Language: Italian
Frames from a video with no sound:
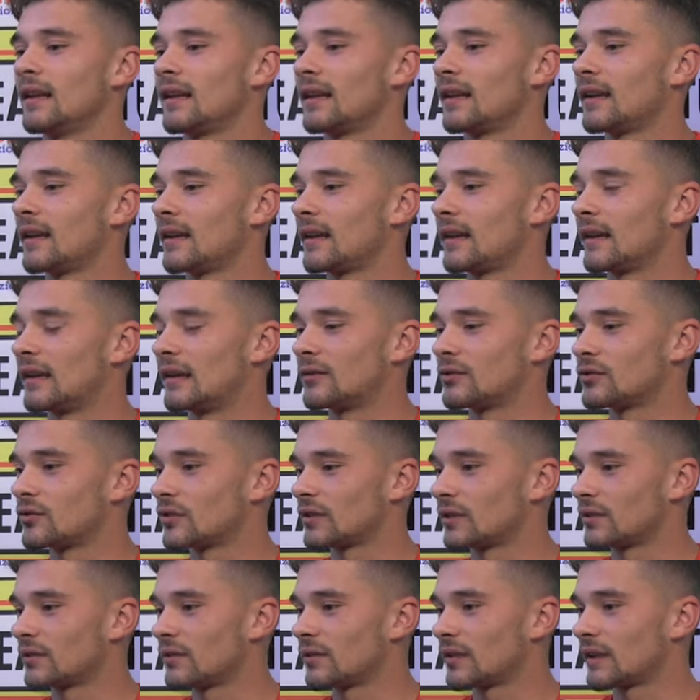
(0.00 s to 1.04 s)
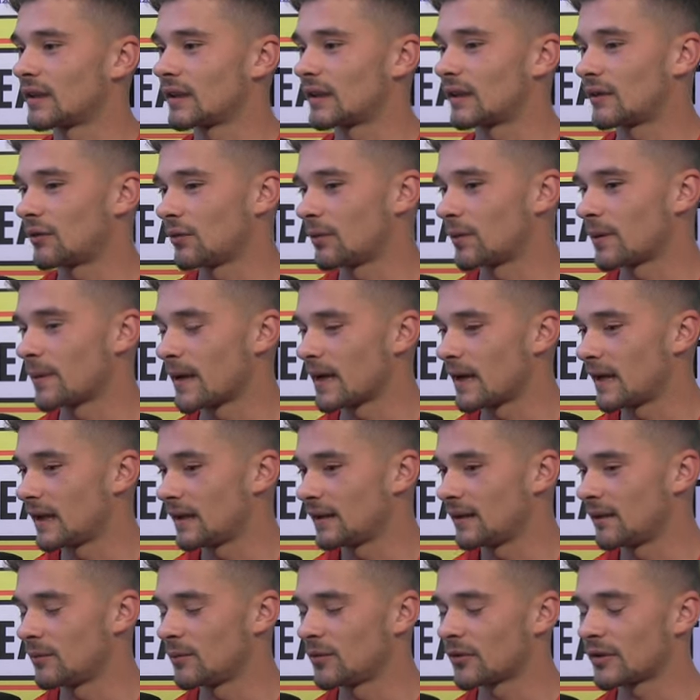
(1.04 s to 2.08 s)
è un giocatore come
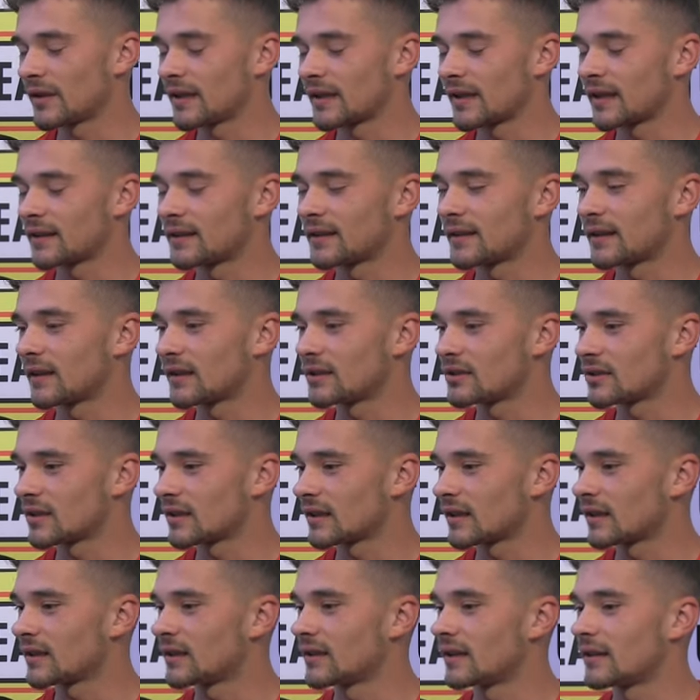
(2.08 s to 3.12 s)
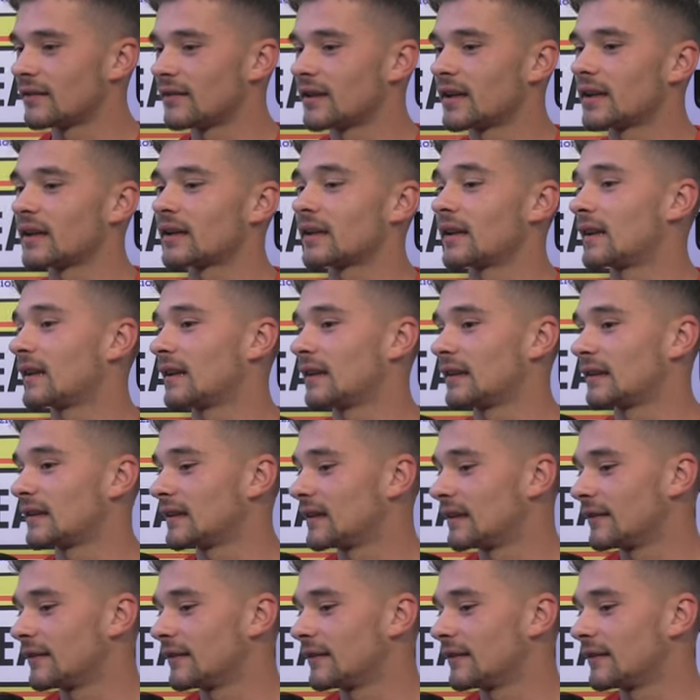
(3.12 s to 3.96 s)
me del mio carattere che cerca di arrivare,